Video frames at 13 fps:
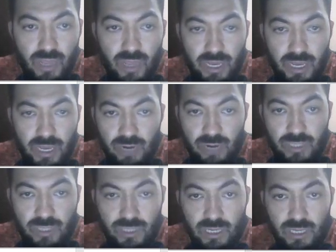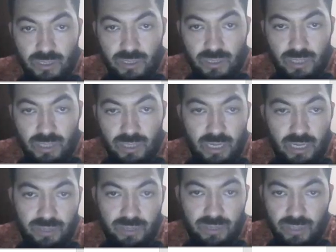eh, la constante del resorte y la de
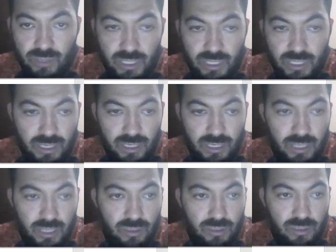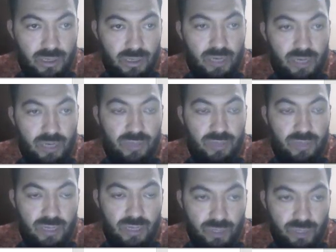viscosidad, listo, aquí como
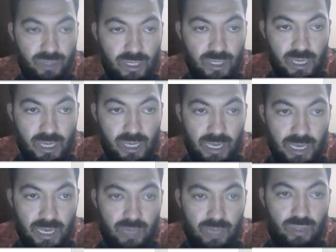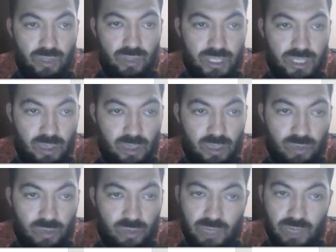tenemos eh, nos dicen como
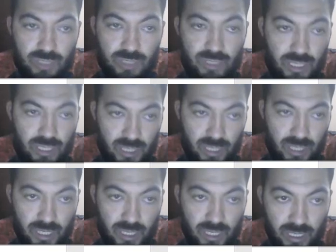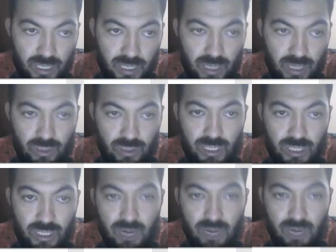tal pues que la constante
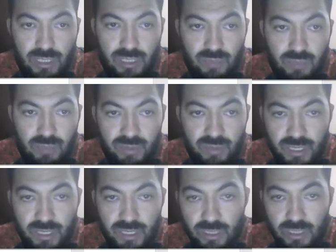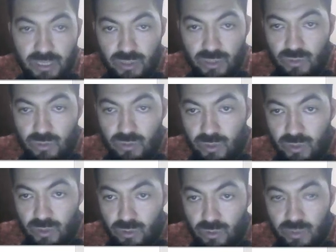K va a ser el primer dígito de su número de
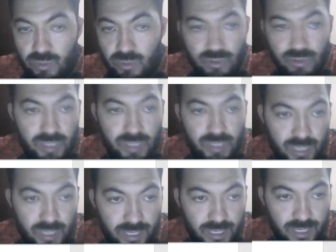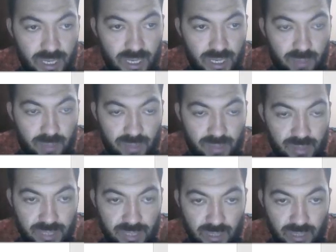documento de identidad, B va a
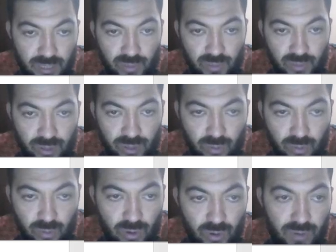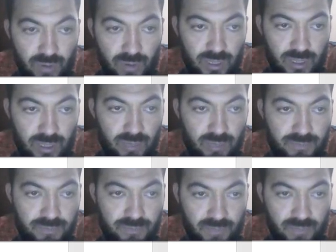ser el número de grupo colaborativo
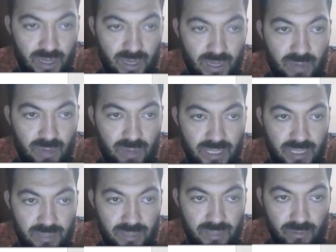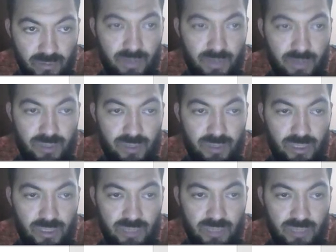y la masa, o B,
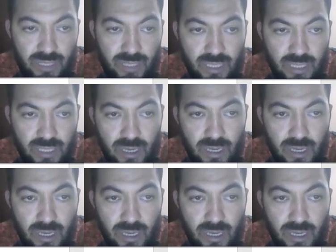viscosidad y masa,